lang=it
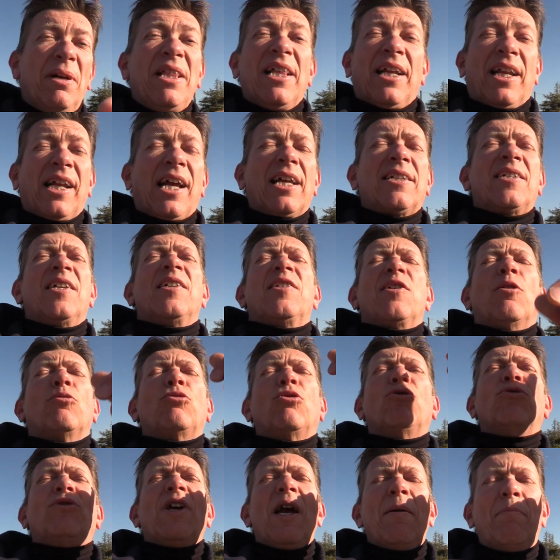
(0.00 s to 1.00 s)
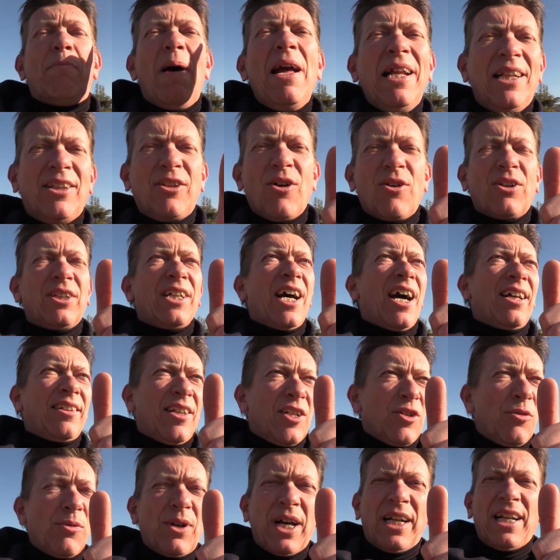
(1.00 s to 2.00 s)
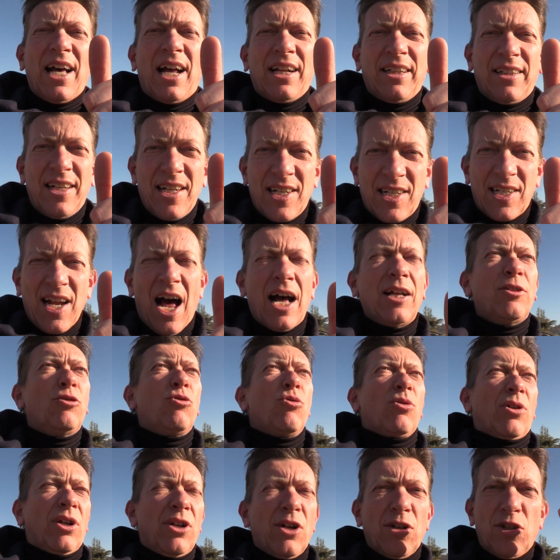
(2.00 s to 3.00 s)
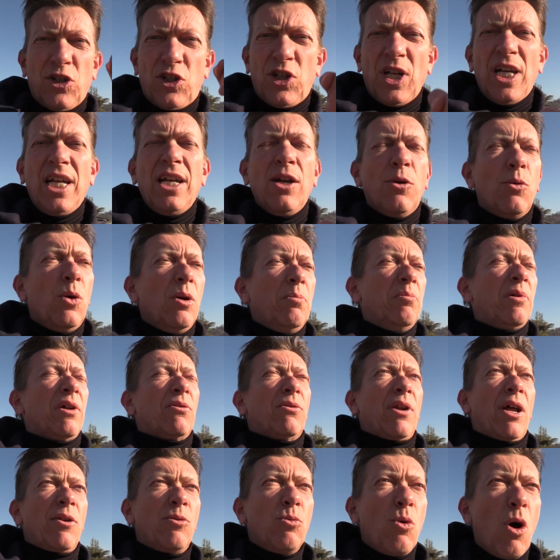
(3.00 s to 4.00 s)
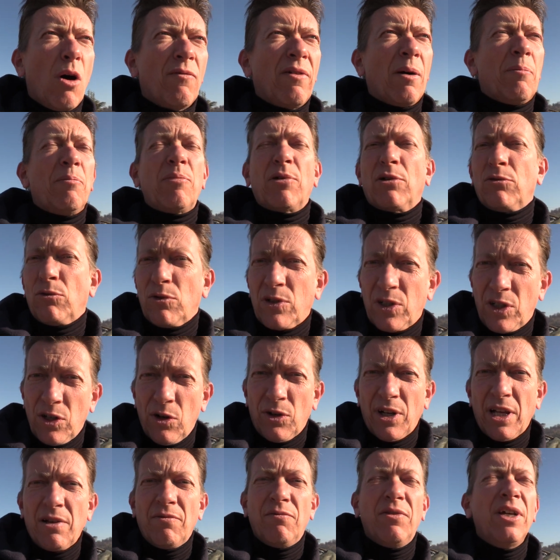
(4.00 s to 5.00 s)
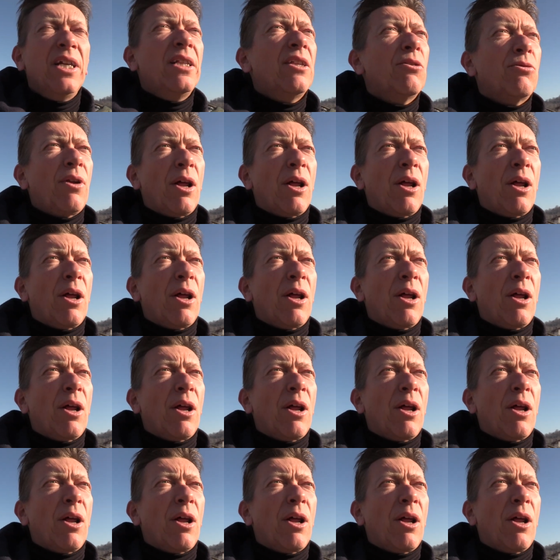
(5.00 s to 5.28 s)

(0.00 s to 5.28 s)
Bene ragazzi, ciao a tutti e bentornati sul canale di Saturn 5 per una nuova produzione video,